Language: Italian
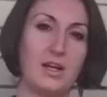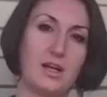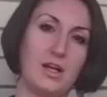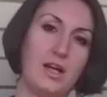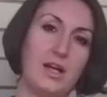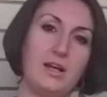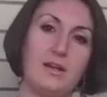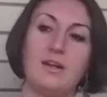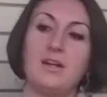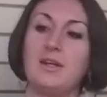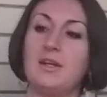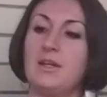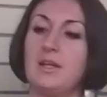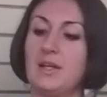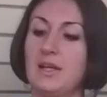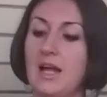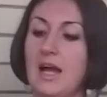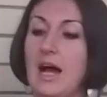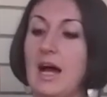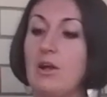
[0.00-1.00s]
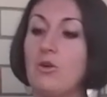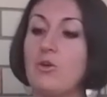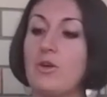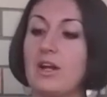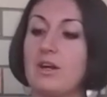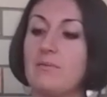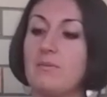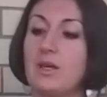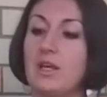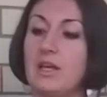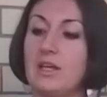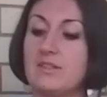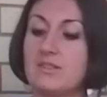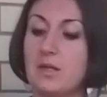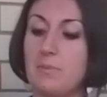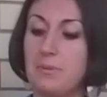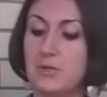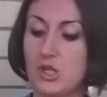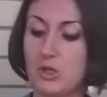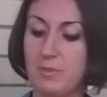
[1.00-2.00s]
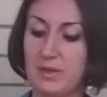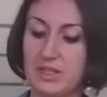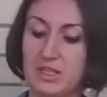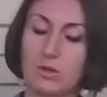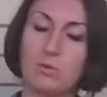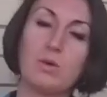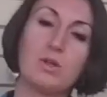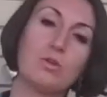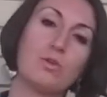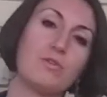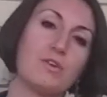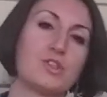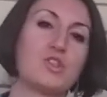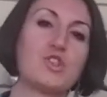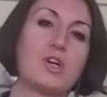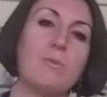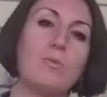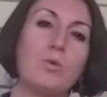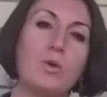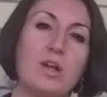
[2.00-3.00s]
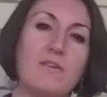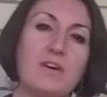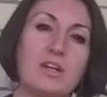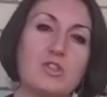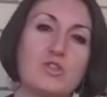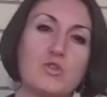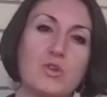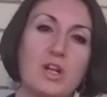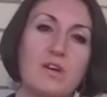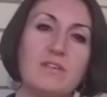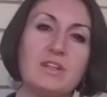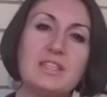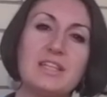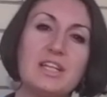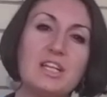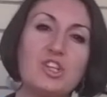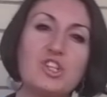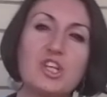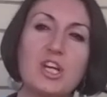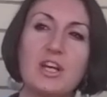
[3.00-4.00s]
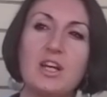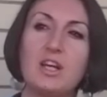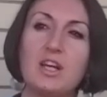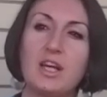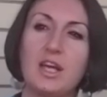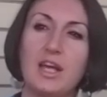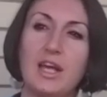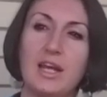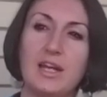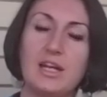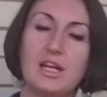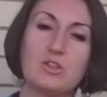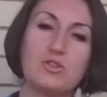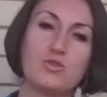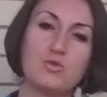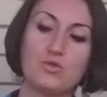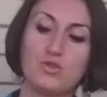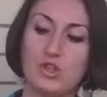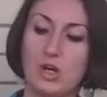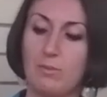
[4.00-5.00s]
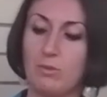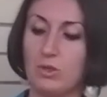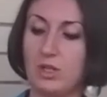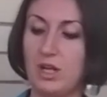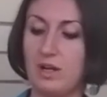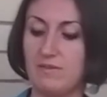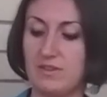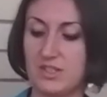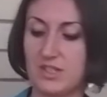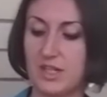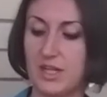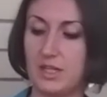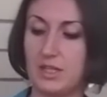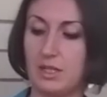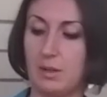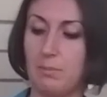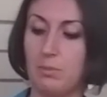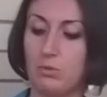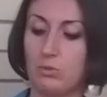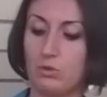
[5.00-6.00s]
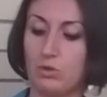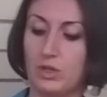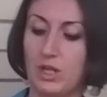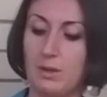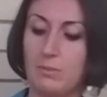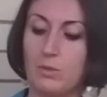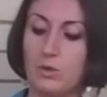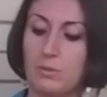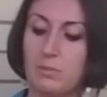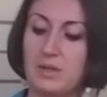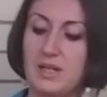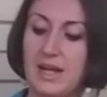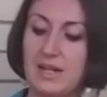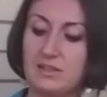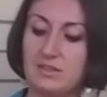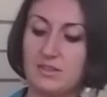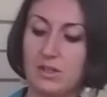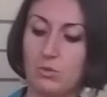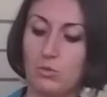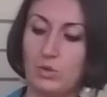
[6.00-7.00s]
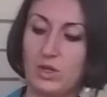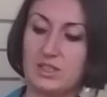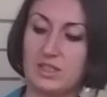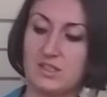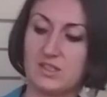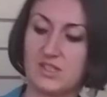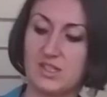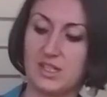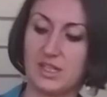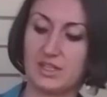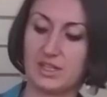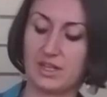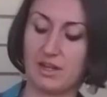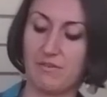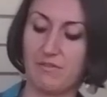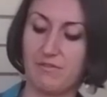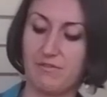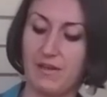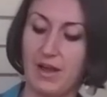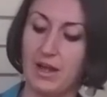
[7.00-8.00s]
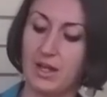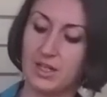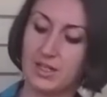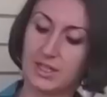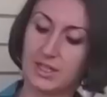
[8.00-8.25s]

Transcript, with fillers: eh, allora eh, semplicemente quando facciamo un lavaggio in lavatrice eh, ne aggiungiamo nella vaschetta appunto della morbidente una tazzina da caffè